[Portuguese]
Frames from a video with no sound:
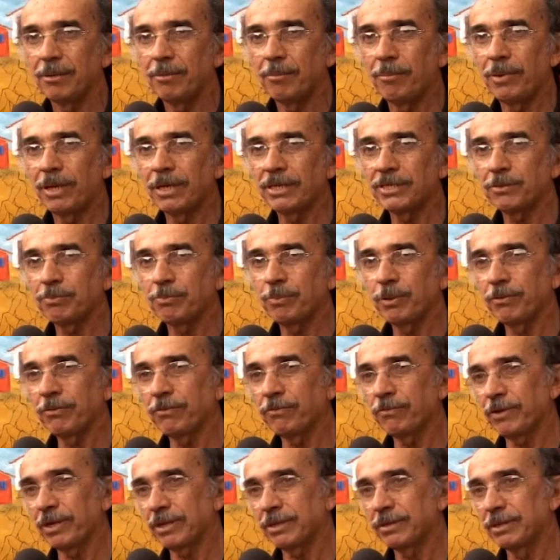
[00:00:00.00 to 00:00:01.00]
Mas pelo
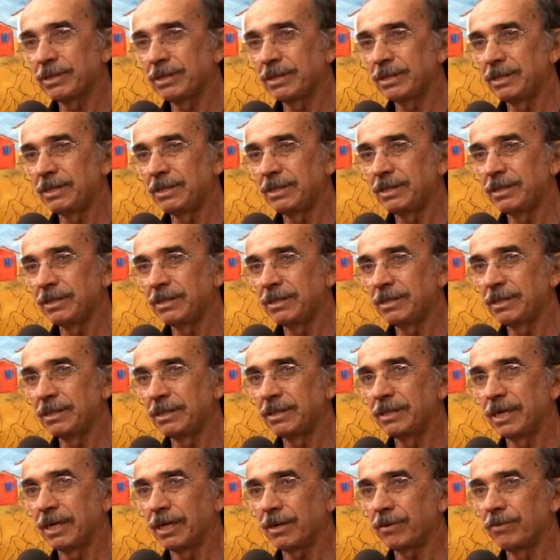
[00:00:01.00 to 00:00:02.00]
fato de, de, de
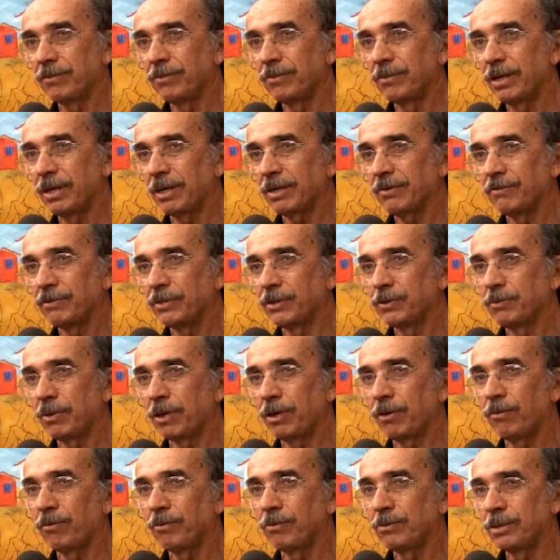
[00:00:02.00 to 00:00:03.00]
lidar com arte
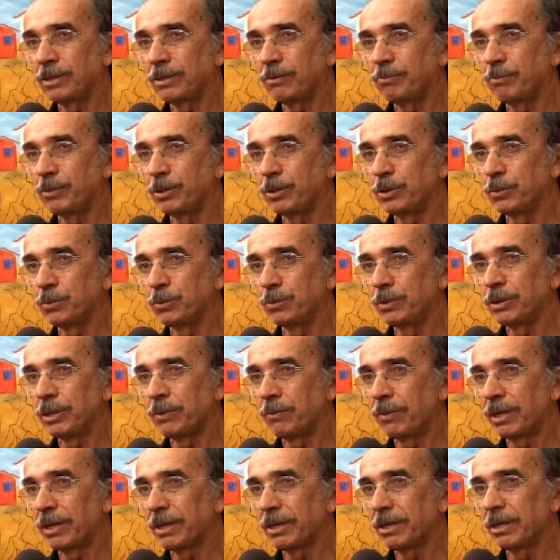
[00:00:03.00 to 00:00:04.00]
visual em pintura
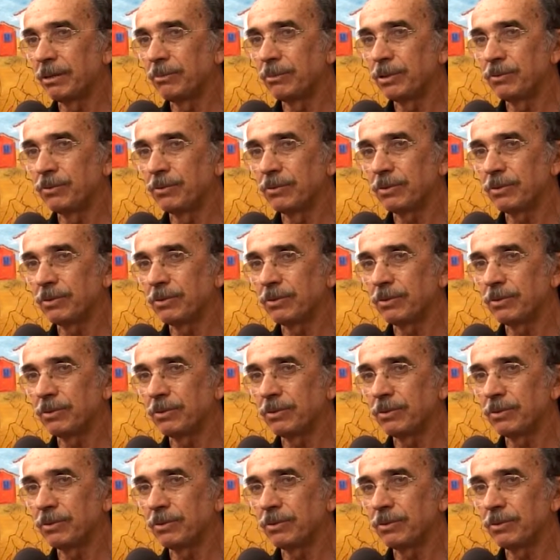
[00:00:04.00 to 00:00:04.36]
e o arame,